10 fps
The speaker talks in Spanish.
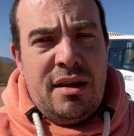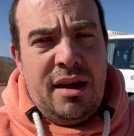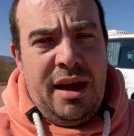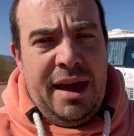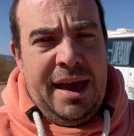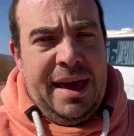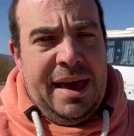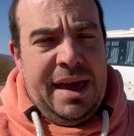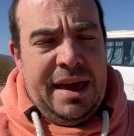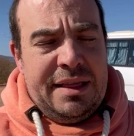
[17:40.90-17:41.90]

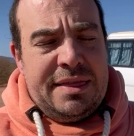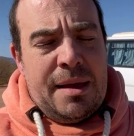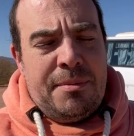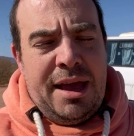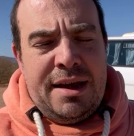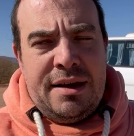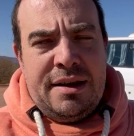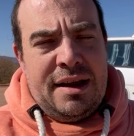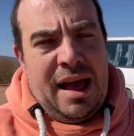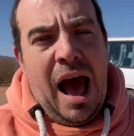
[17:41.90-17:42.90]
Eh,
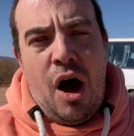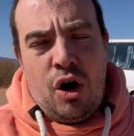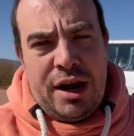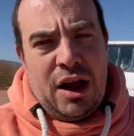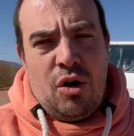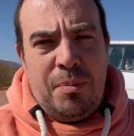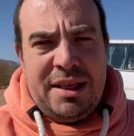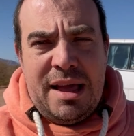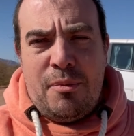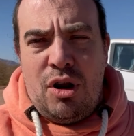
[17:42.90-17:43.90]
también ahora
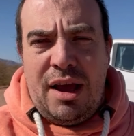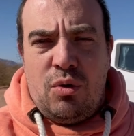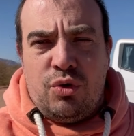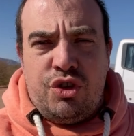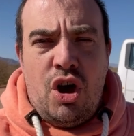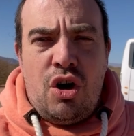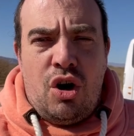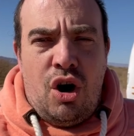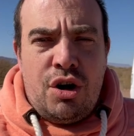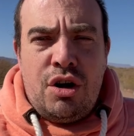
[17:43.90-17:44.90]
completamos la excursión
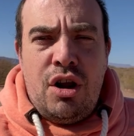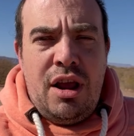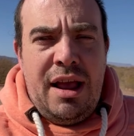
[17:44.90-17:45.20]
con